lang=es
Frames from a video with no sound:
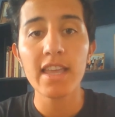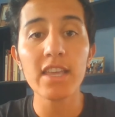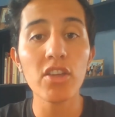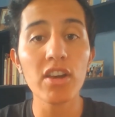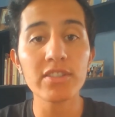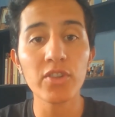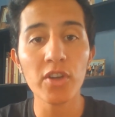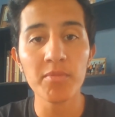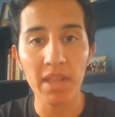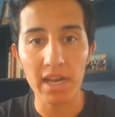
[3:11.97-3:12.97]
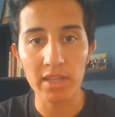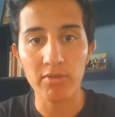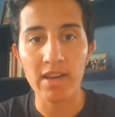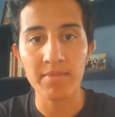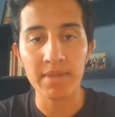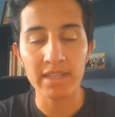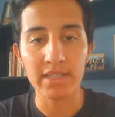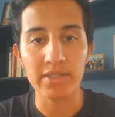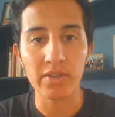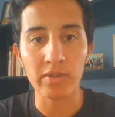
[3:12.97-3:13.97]
y yo les doy mi
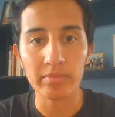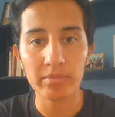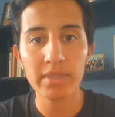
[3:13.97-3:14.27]
retroalimentación,